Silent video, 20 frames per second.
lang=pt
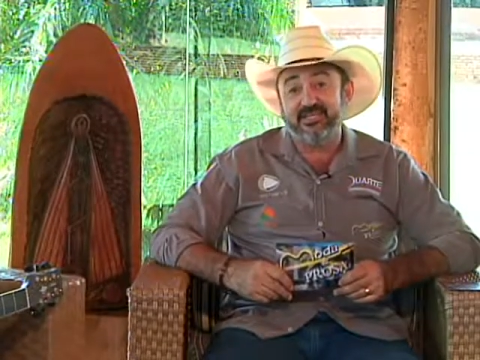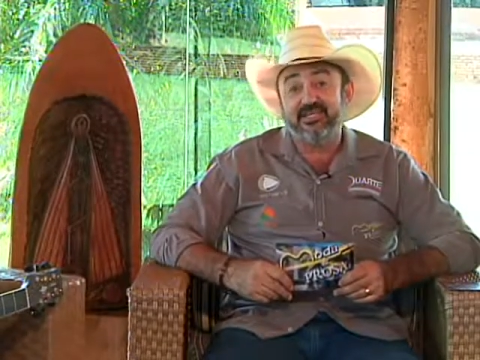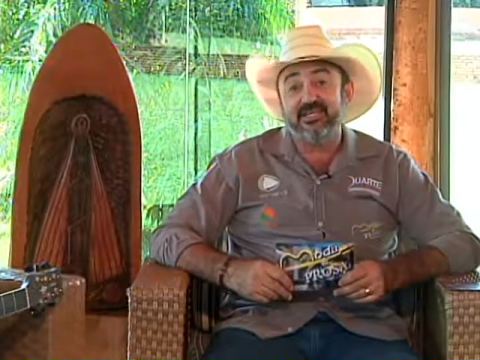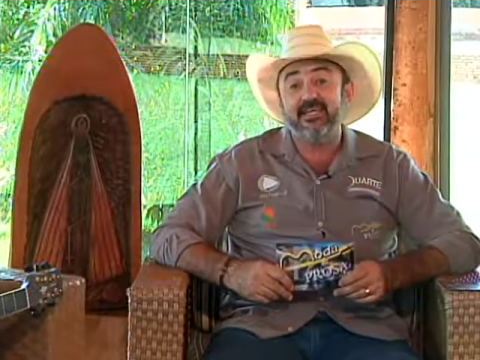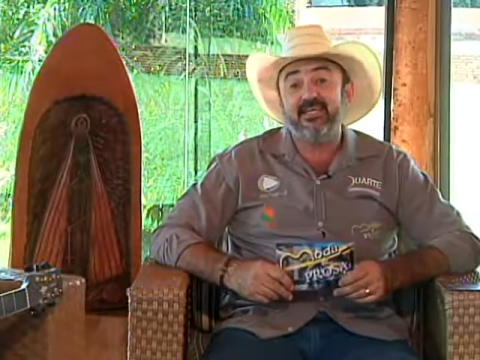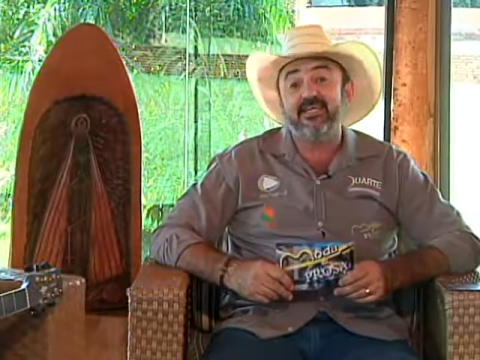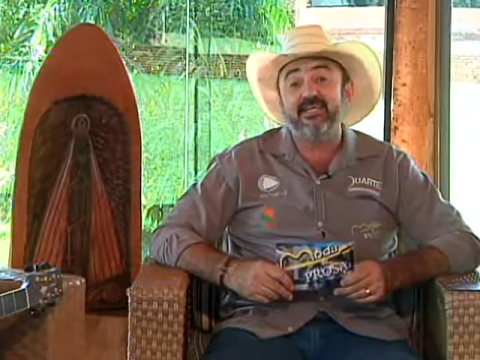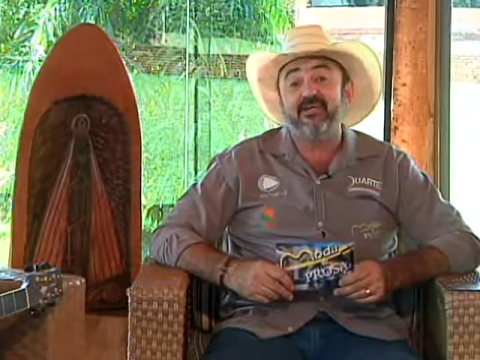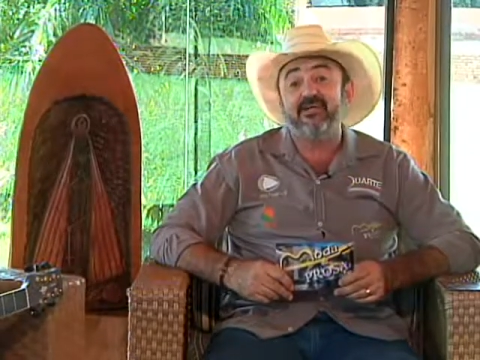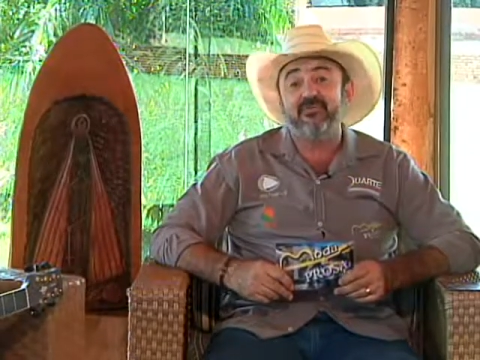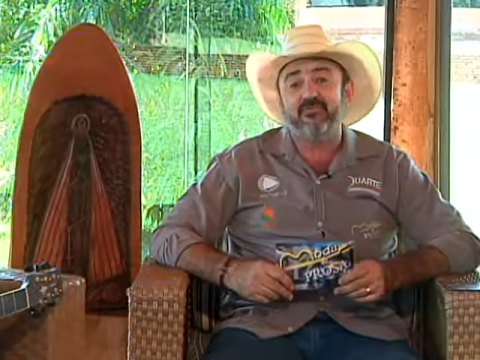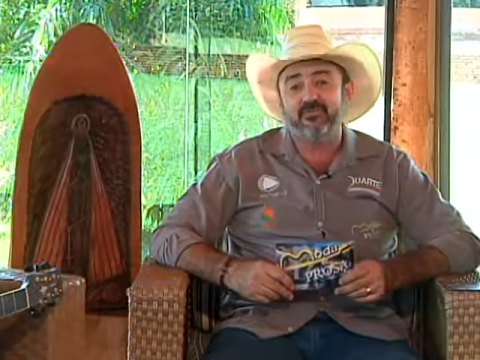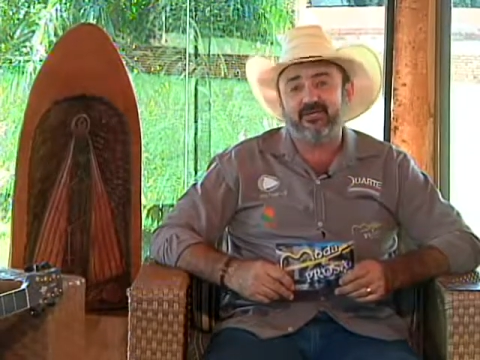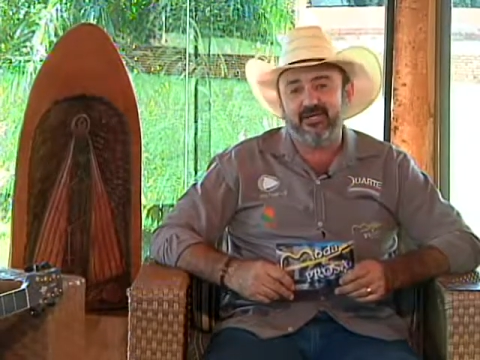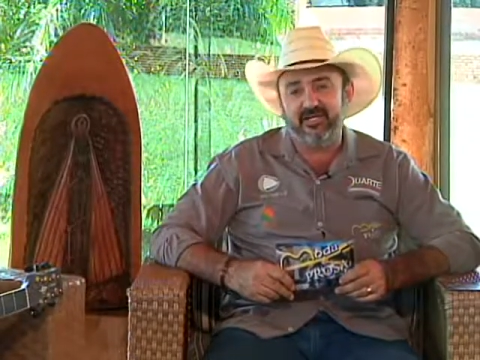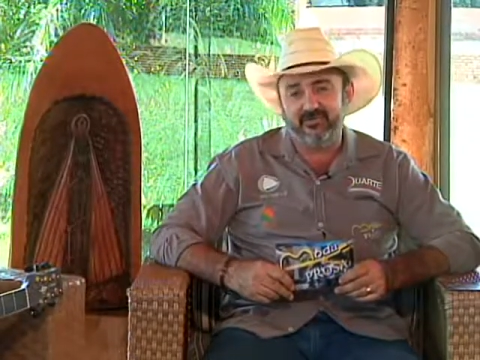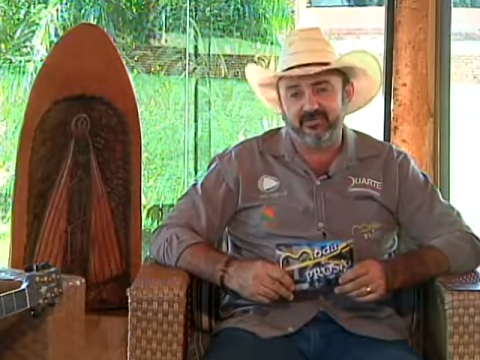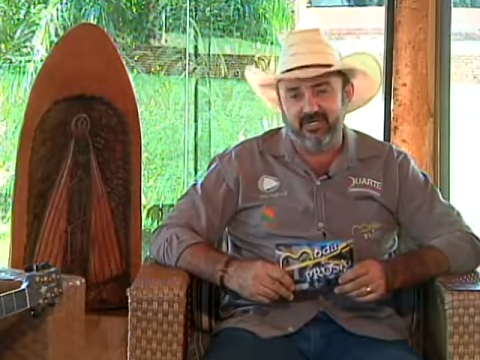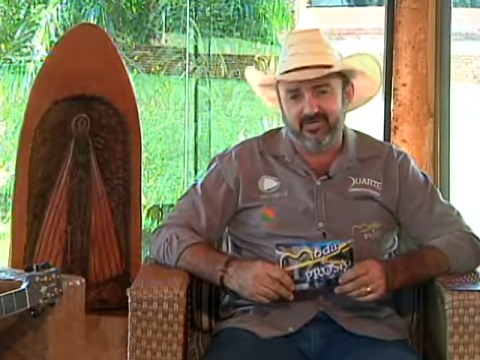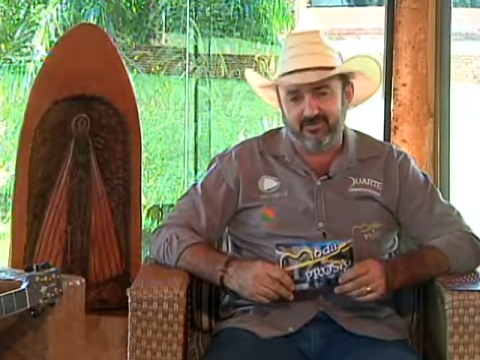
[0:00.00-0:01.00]
aqui em Campo
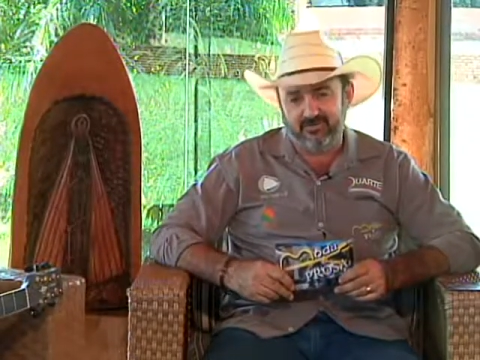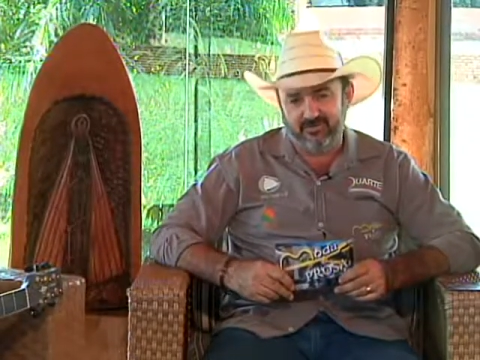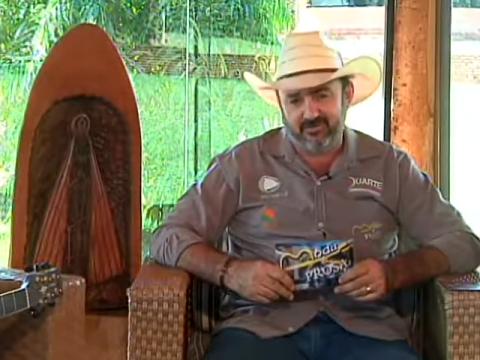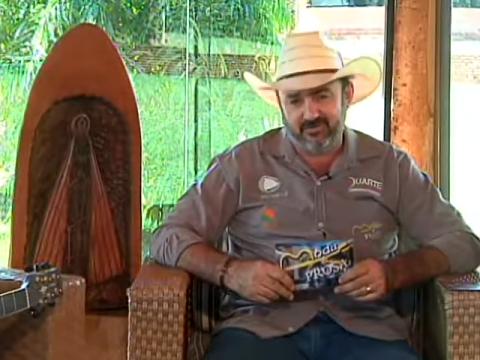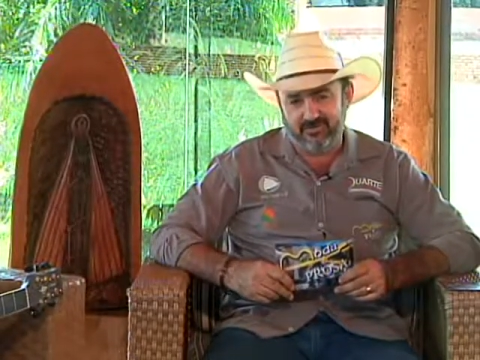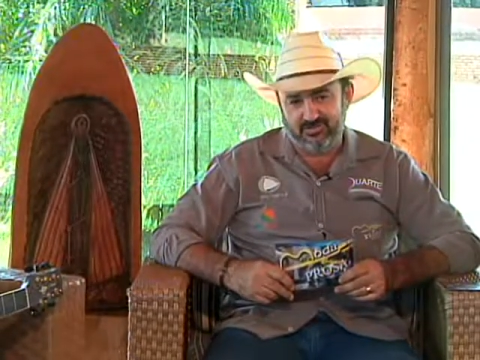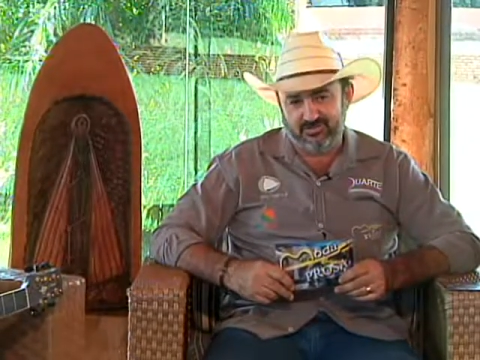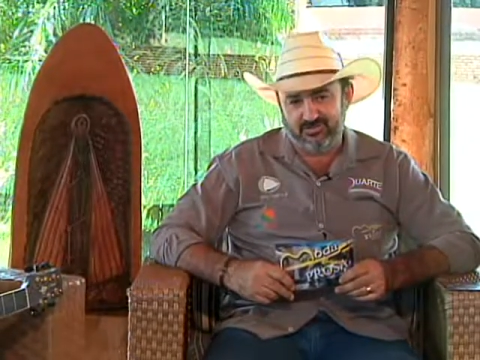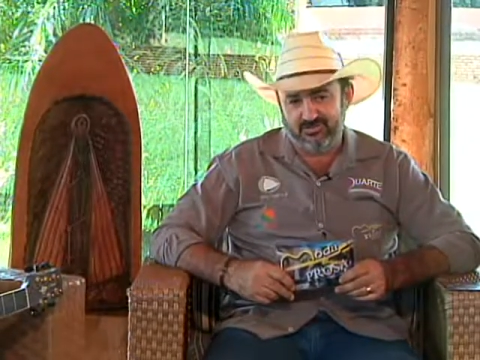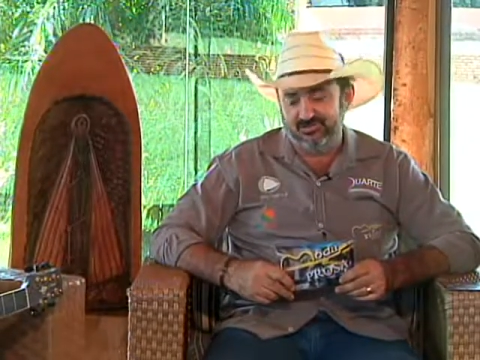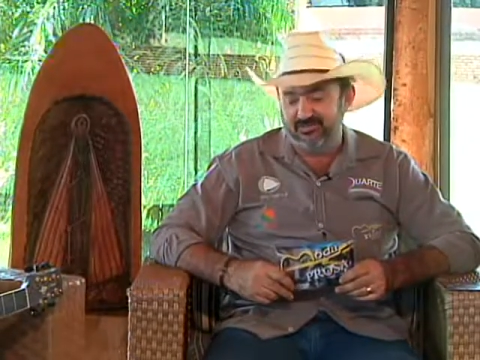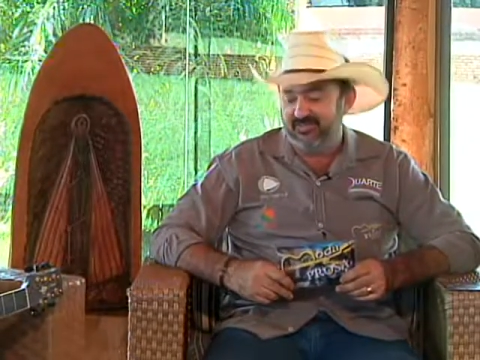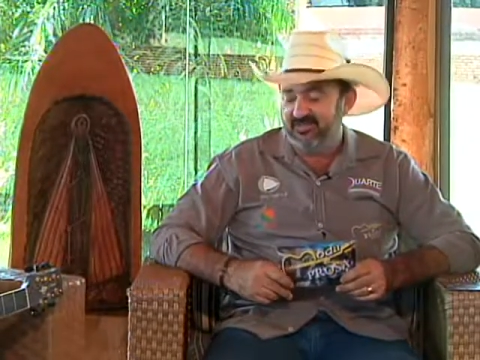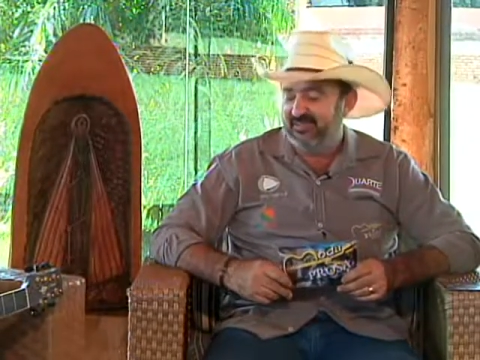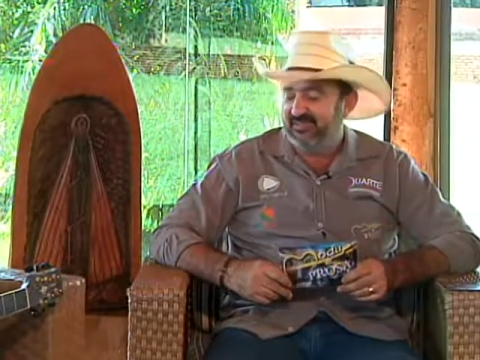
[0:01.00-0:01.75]
Grande, Mato Grosso do Sul.